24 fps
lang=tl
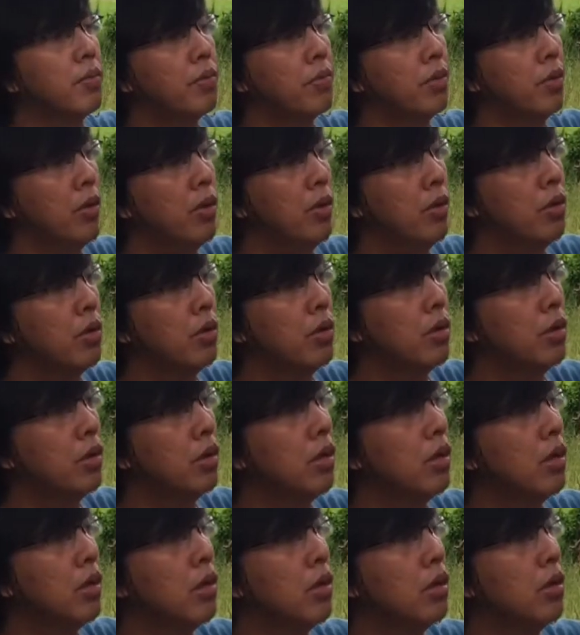No?
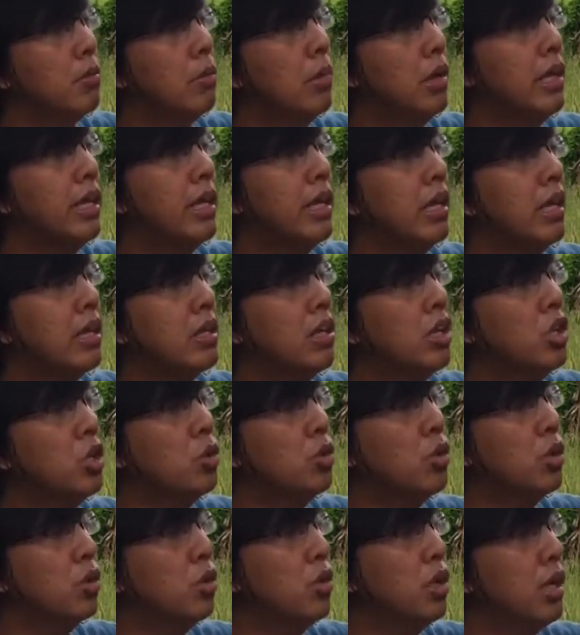maliit lang din
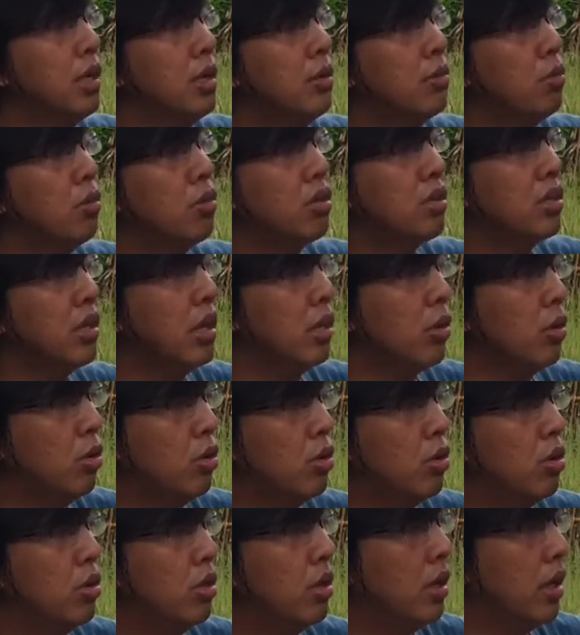yung ano niya, bulsa sa likod.
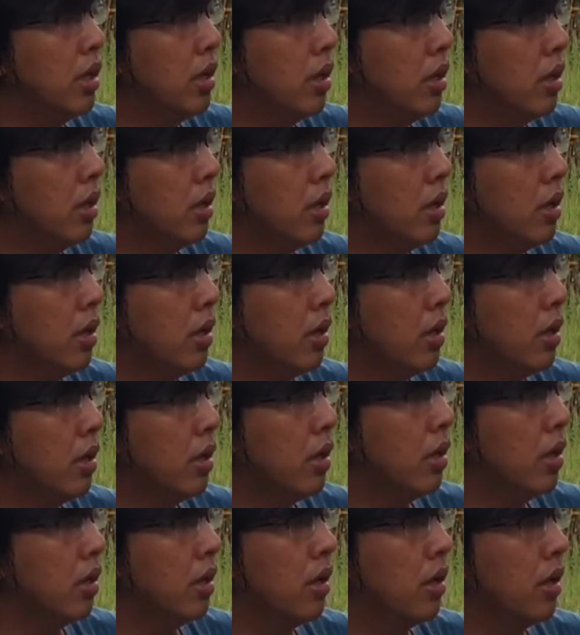
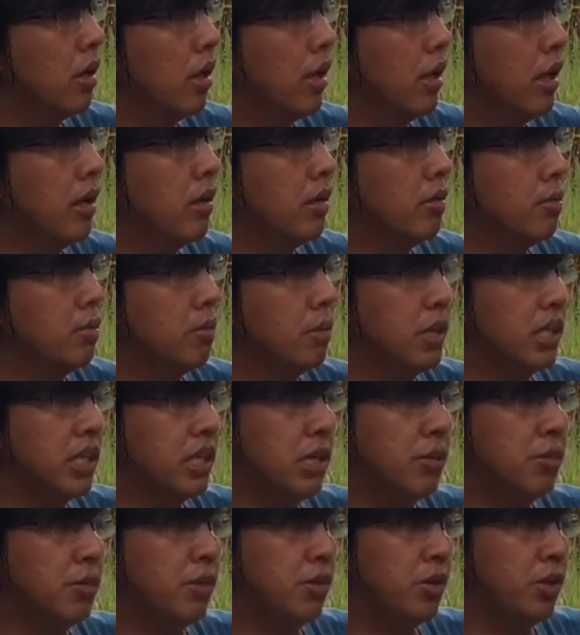Ayan, may
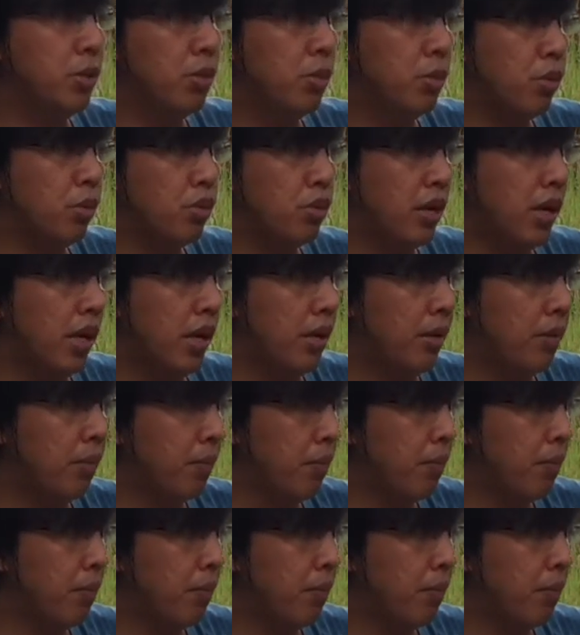zipper yung bulsa.